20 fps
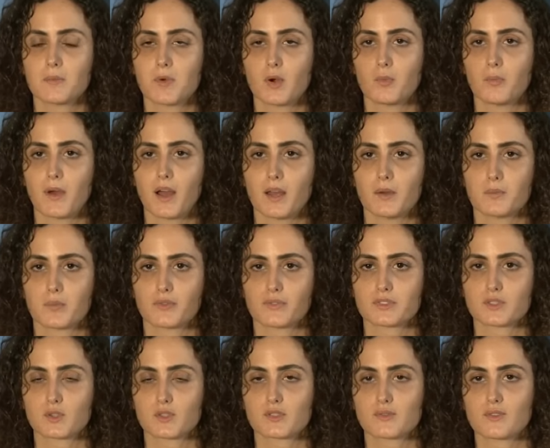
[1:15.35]
meu pai é
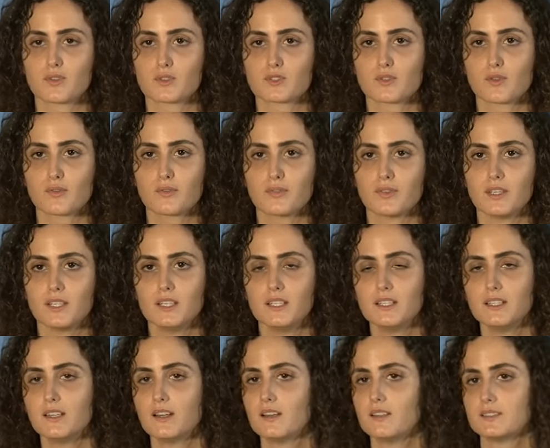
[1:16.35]
professor de
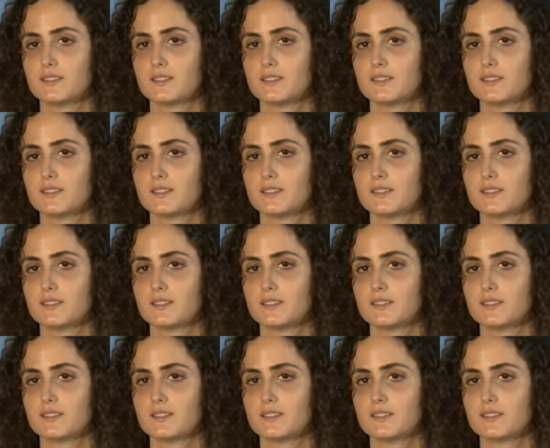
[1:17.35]
filosofia,